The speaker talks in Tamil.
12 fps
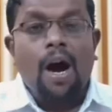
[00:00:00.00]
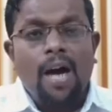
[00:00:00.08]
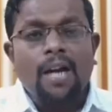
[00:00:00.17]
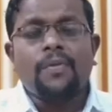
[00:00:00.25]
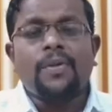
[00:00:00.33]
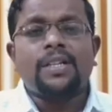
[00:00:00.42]

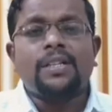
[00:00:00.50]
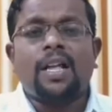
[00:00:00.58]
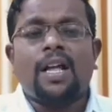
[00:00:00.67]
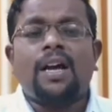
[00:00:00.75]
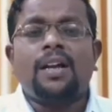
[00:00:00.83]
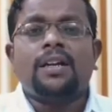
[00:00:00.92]
ஆகவே
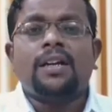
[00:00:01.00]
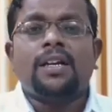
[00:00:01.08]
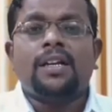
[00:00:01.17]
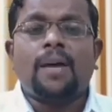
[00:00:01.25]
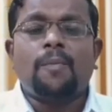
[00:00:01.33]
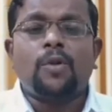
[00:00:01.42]
தான்
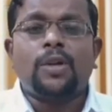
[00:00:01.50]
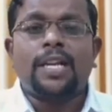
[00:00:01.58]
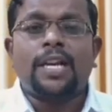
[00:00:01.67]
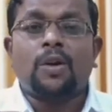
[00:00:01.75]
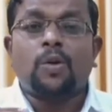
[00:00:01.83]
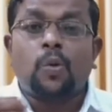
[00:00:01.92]

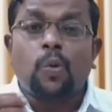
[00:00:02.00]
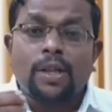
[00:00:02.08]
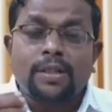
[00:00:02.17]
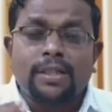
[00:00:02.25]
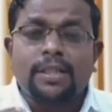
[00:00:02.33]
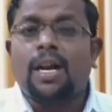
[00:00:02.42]
நம்முடைய
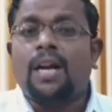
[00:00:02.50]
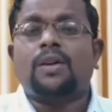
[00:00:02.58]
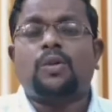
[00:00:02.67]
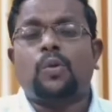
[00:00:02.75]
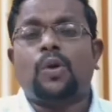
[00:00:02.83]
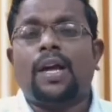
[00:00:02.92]

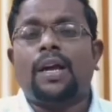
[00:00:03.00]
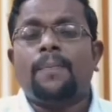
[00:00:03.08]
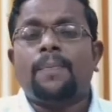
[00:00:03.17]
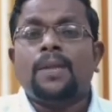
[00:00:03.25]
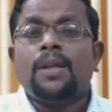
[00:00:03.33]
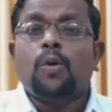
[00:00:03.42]
குணத்தினால் கூட
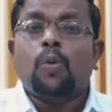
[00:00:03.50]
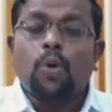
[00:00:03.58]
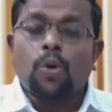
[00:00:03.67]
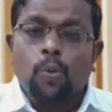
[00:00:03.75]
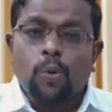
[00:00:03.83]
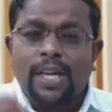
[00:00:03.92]

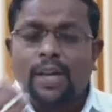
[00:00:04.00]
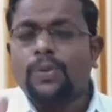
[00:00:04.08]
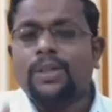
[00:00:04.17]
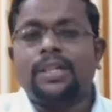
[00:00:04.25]
ஒரு உயர்வு